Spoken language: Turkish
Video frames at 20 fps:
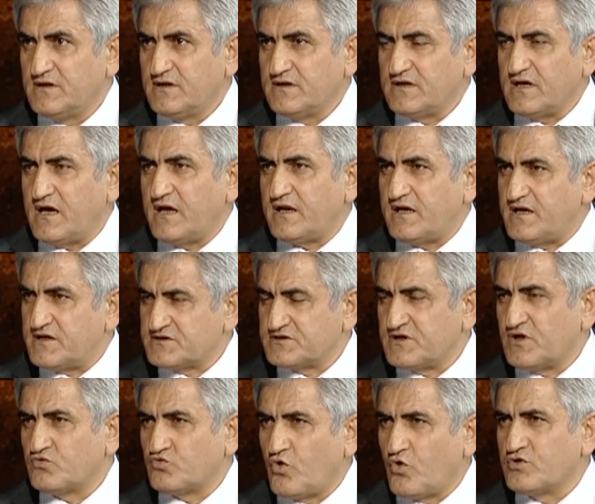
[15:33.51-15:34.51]
yani
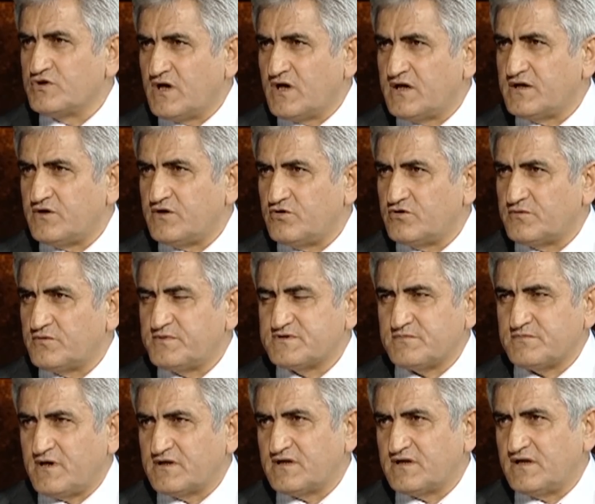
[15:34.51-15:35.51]
eskiden don yağı yeniyordu
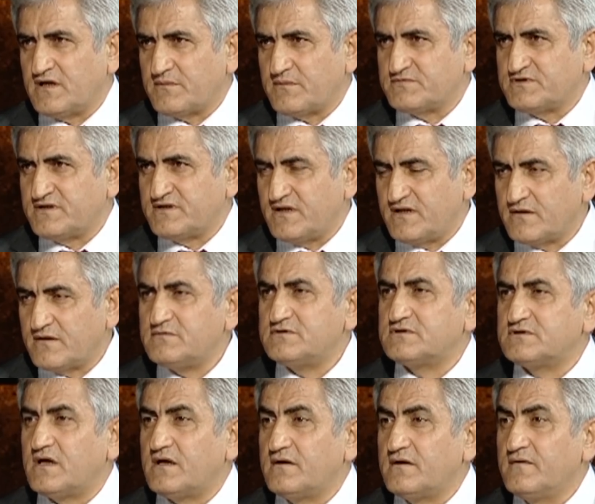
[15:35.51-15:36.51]
bizim atalarımız, dedelerimiz
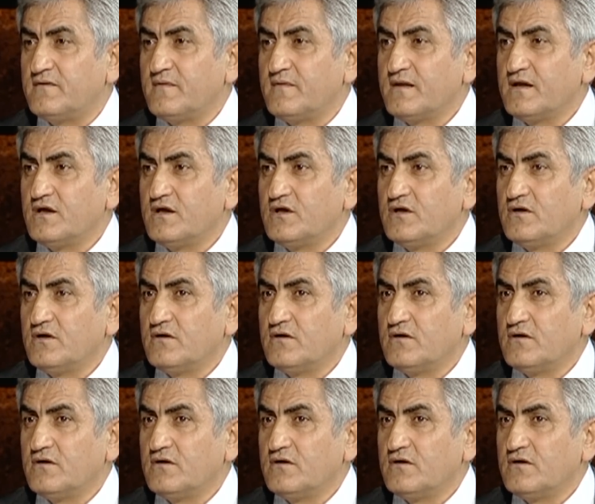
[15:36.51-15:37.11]
de. Evet.